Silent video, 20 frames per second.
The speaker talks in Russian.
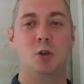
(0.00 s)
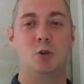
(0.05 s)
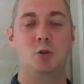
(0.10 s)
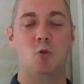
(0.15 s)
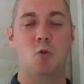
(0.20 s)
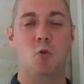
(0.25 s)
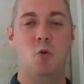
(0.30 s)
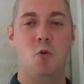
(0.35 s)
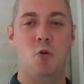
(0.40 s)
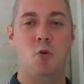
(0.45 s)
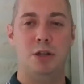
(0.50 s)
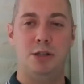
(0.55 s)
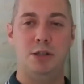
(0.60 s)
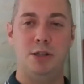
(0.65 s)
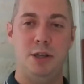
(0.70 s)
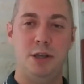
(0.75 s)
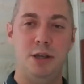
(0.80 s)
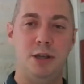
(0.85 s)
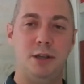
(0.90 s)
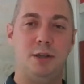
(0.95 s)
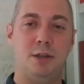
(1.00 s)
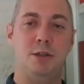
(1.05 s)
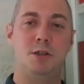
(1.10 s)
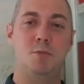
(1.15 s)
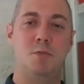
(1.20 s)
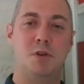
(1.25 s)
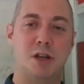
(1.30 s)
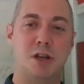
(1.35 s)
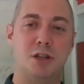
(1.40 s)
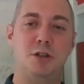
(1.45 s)
то Россия – это
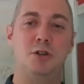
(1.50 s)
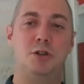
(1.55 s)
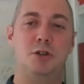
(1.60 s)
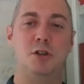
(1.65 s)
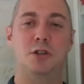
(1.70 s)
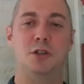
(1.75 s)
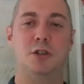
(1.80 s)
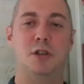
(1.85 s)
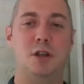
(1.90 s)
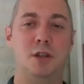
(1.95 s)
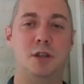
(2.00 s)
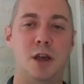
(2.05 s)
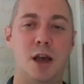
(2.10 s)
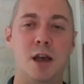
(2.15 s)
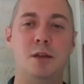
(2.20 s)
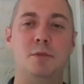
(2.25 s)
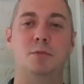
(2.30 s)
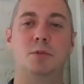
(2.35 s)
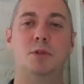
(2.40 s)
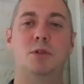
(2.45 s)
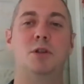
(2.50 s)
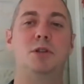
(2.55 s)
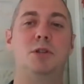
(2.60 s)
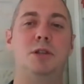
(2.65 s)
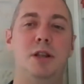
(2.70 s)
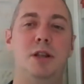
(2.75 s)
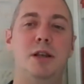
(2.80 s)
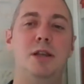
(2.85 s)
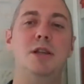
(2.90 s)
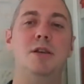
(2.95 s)
демократическая страна с
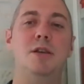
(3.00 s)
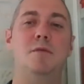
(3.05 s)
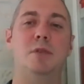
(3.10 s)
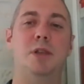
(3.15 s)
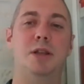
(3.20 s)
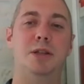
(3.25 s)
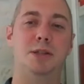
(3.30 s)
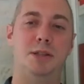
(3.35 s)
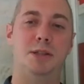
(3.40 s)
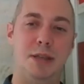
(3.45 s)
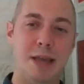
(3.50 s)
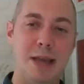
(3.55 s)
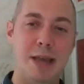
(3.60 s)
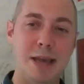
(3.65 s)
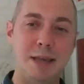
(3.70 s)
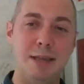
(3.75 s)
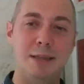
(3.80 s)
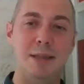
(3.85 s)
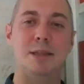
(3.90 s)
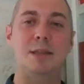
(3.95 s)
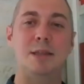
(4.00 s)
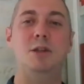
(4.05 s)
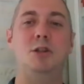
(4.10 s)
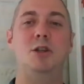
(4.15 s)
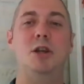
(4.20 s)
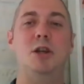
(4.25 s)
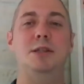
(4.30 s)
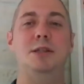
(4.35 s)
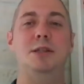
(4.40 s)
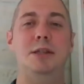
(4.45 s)
разделением властей на три
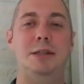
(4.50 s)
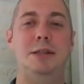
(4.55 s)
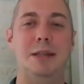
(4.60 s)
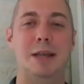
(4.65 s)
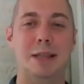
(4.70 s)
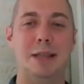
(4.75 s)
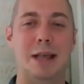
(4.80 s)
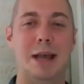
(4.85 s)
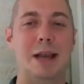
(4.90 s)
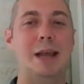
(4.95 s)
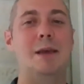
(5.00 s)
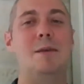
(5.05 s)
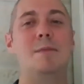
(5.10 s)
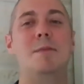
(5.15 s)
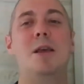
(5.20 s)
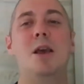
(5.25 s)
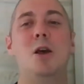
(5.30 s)
части и так далее